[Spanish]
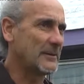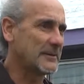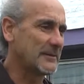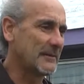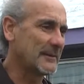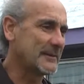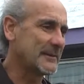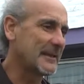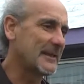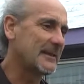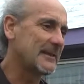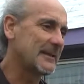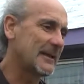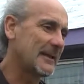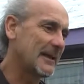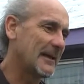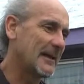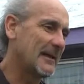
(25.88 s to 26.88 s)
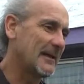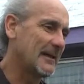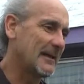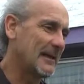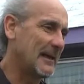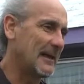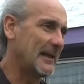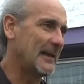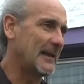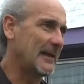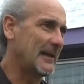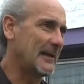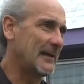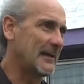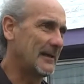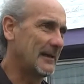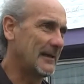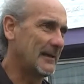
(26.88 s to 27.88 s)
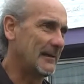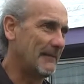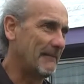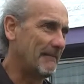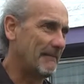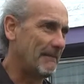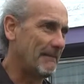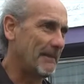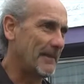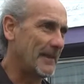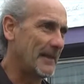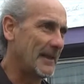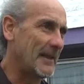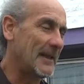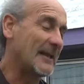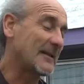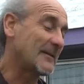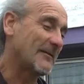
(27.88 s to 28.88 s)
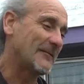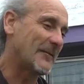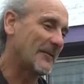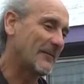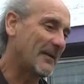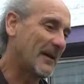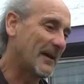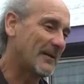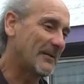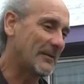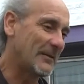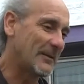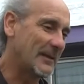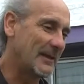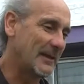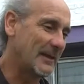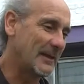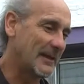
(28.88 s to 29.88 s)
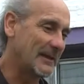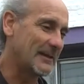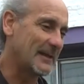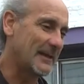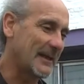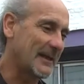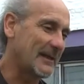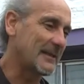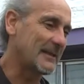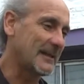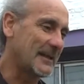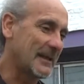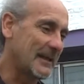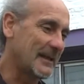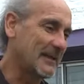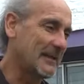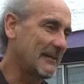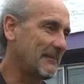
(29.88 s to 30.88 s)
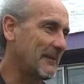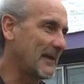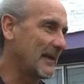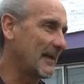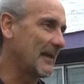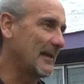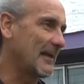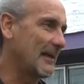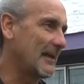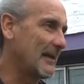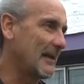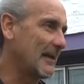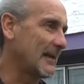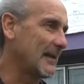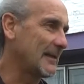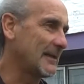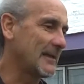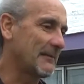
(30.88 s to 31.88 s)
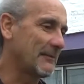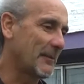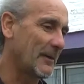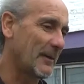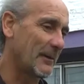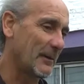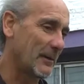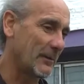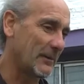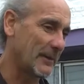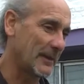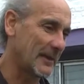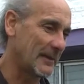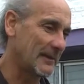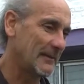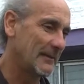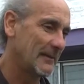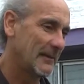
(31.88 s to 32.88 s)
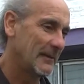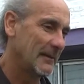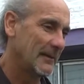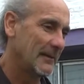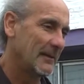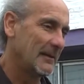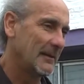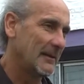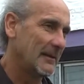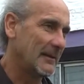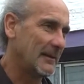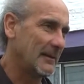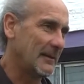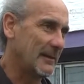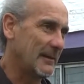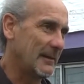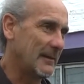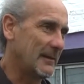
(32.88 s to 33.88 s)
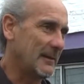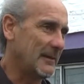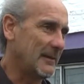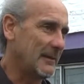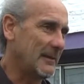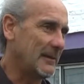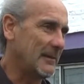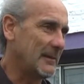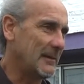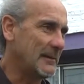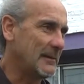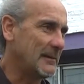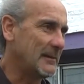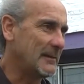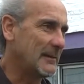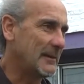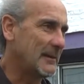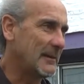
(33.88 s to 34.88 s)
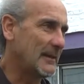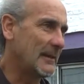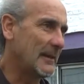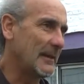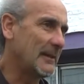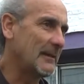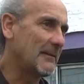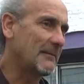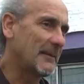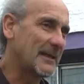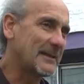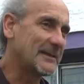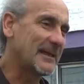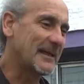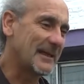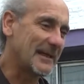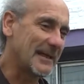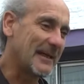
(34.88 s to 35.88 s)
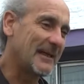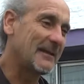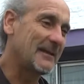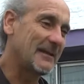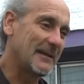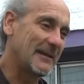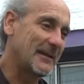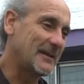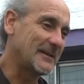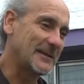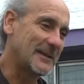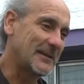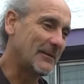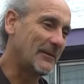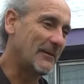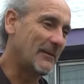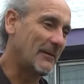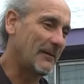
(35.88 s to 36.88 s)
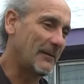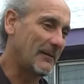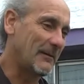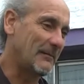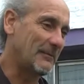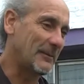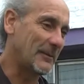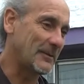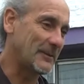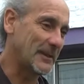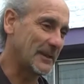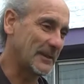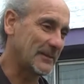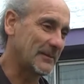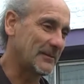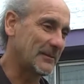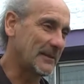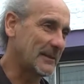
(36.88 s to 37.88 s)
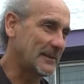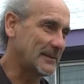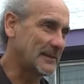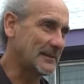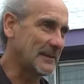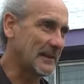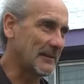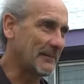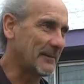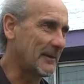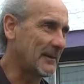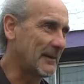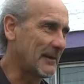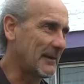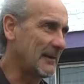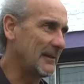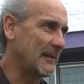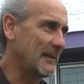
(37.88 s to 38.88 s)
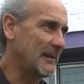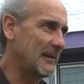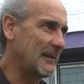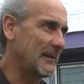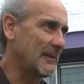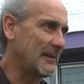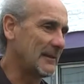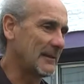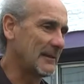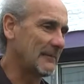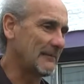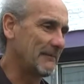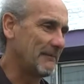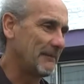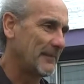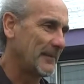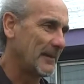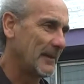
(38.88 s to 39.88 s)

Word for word: hoy se va a hacer entrega al acto formal ¿no? de la entrega de tarjeta para que la gente pueda cobrar y, de ahí el Maya alargar de lleno el proyecto que se llama eh,